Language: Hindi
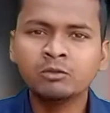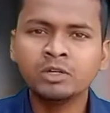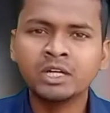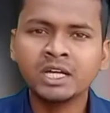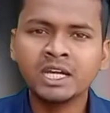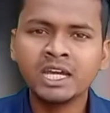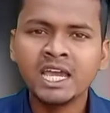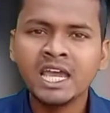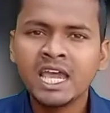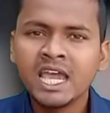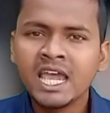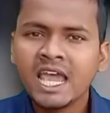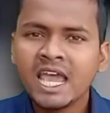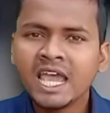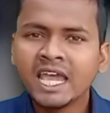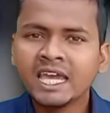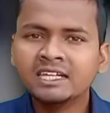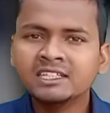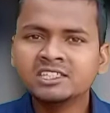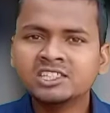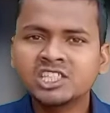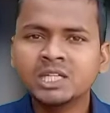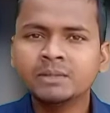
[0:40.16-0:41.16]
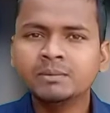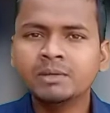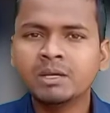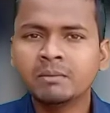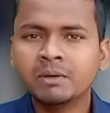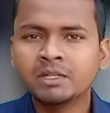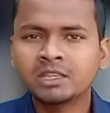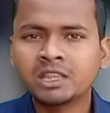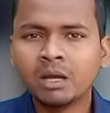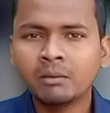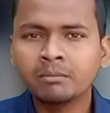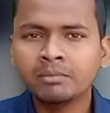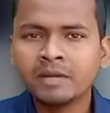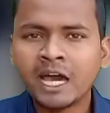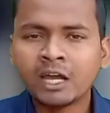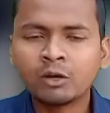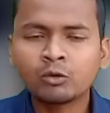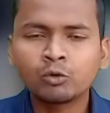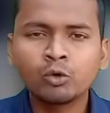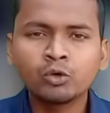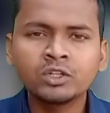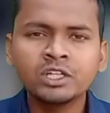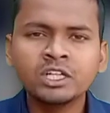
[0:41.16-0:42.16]
उन्हें एनसीबी मतलब
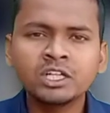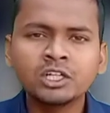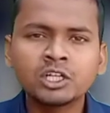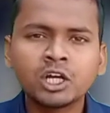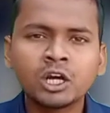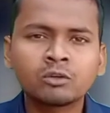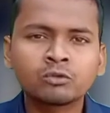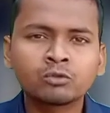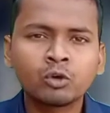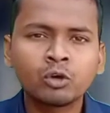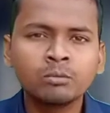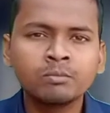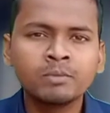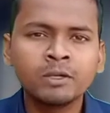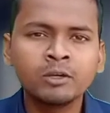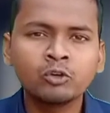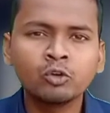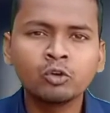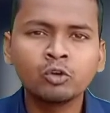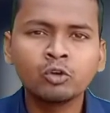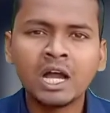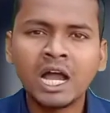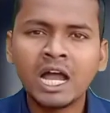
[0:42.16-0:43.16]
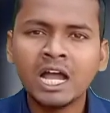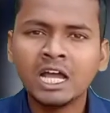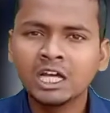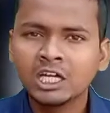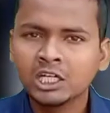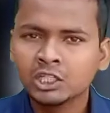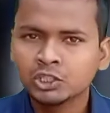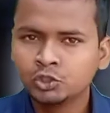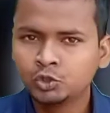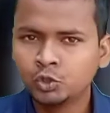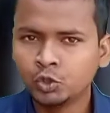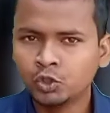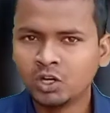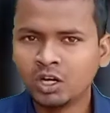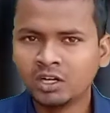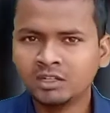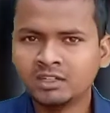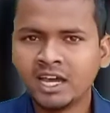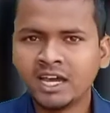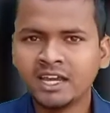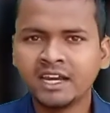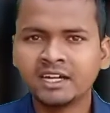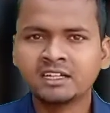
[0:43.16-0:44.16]
नारकोटिक कंट्रोल ब्यूरो का
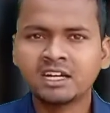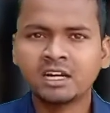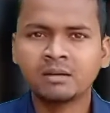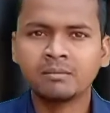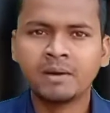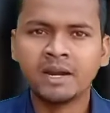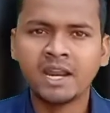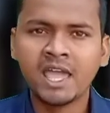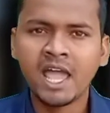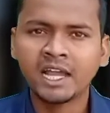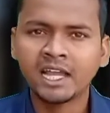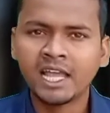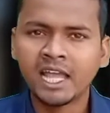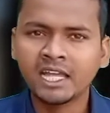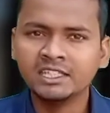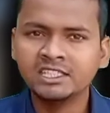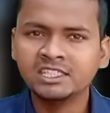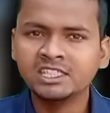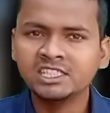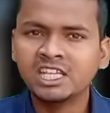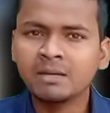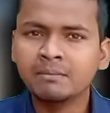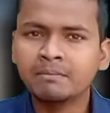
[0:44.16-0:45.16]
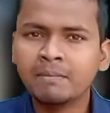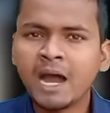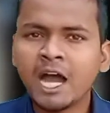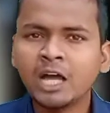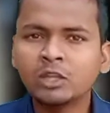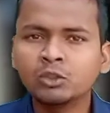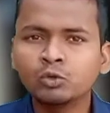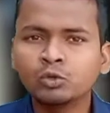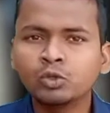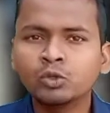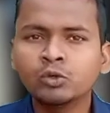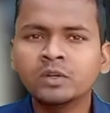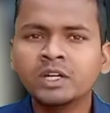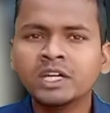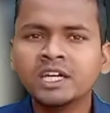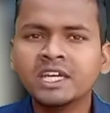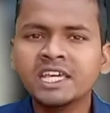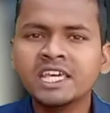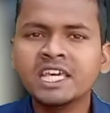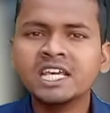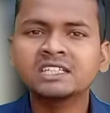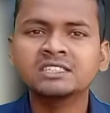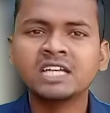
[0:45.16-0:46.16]
जोनल डायरेक्टर बनाया गया जिसके बाद उन्होंने
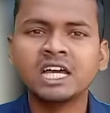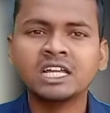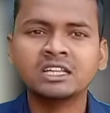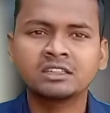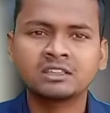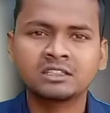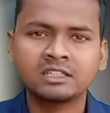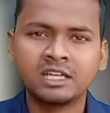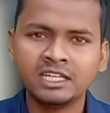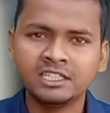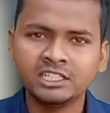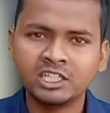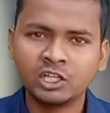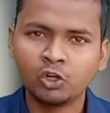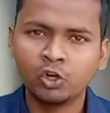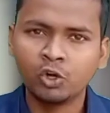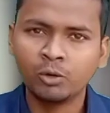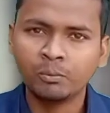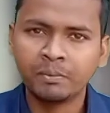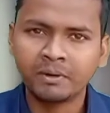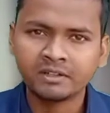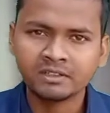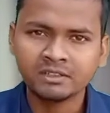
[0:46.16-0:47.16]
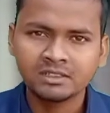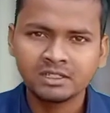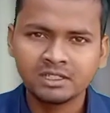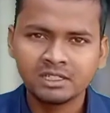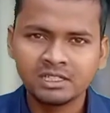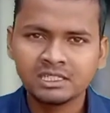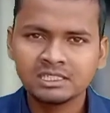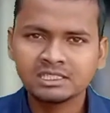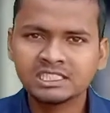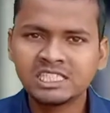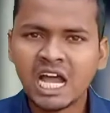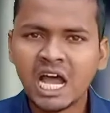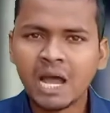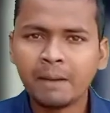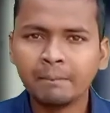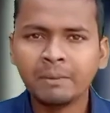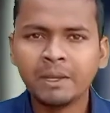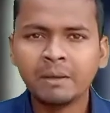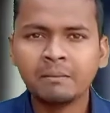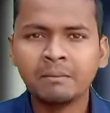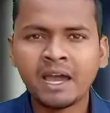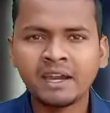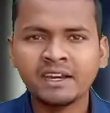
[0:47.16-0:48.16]
एक साथ कई जगहों पर
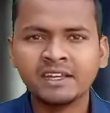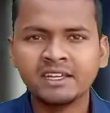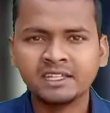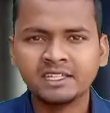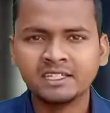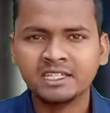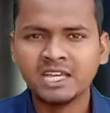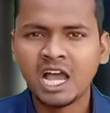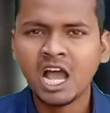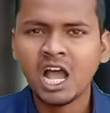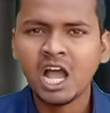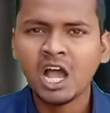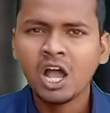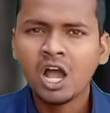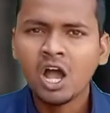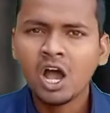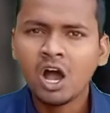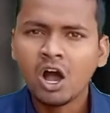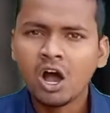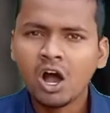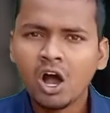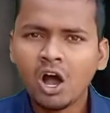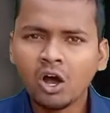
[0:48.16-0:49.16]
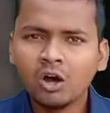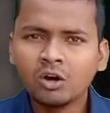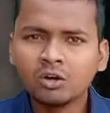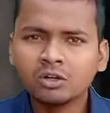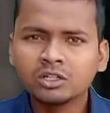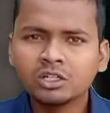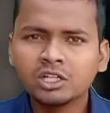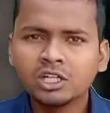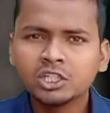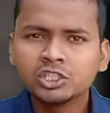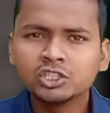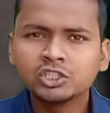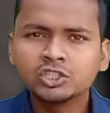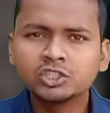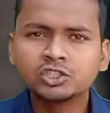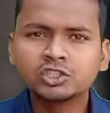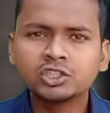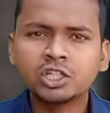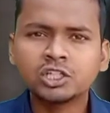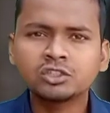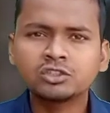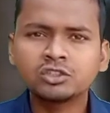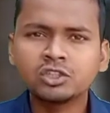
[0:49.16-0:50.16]
छापेमारी किया और
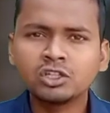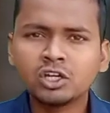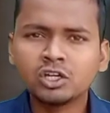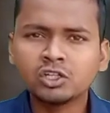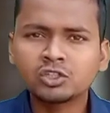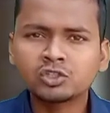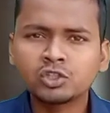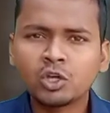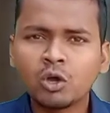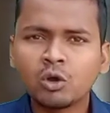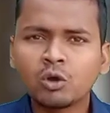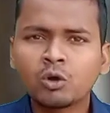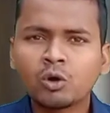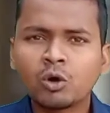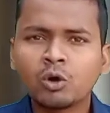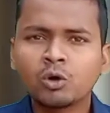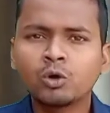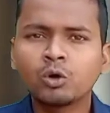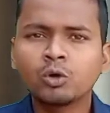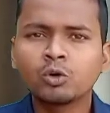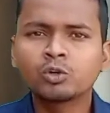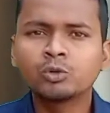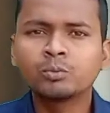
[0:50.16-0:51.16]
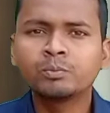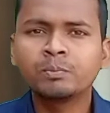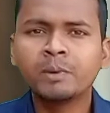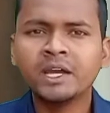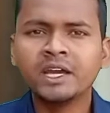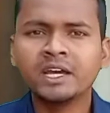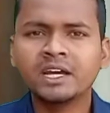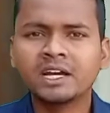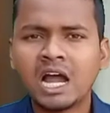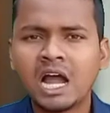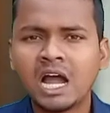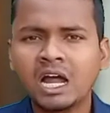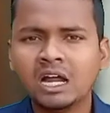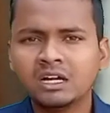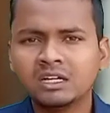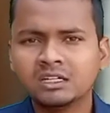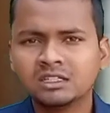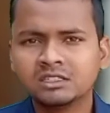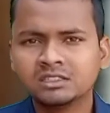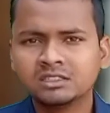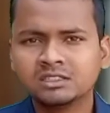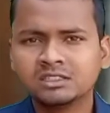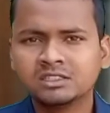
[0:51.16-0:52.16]
1700 करोड़ रुपए का
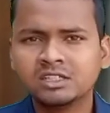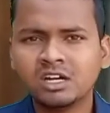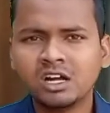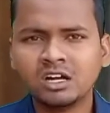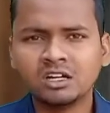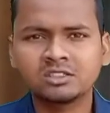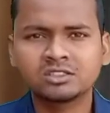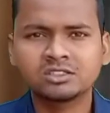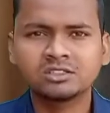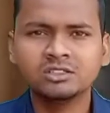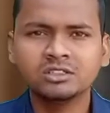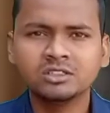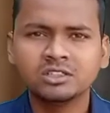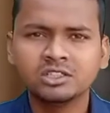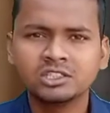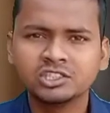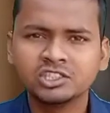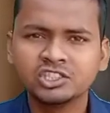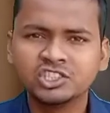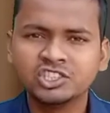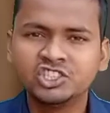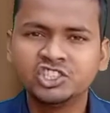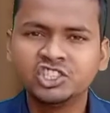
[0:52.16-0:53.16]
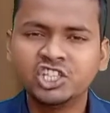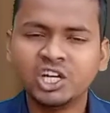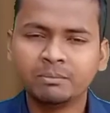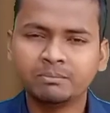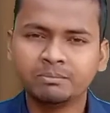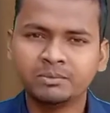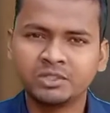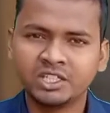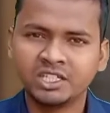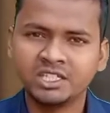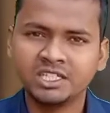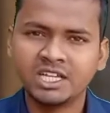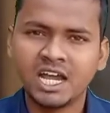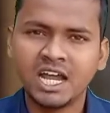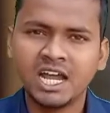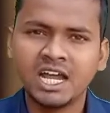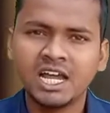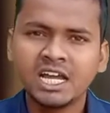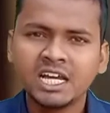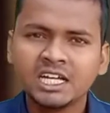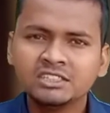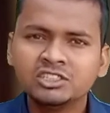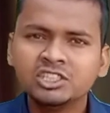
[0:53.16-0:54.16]
ड्रग्स जब्त किया
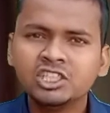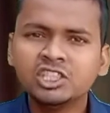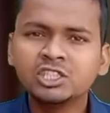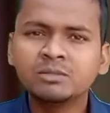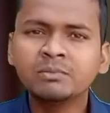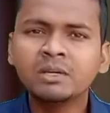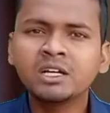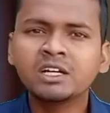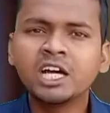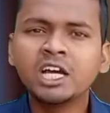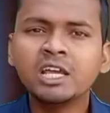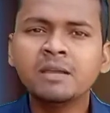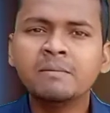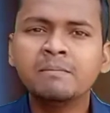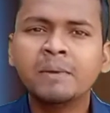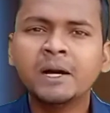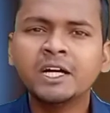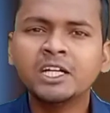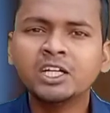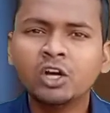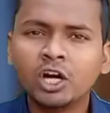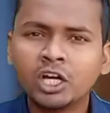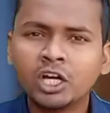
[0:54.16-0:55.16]
जिसमें कई बड़ी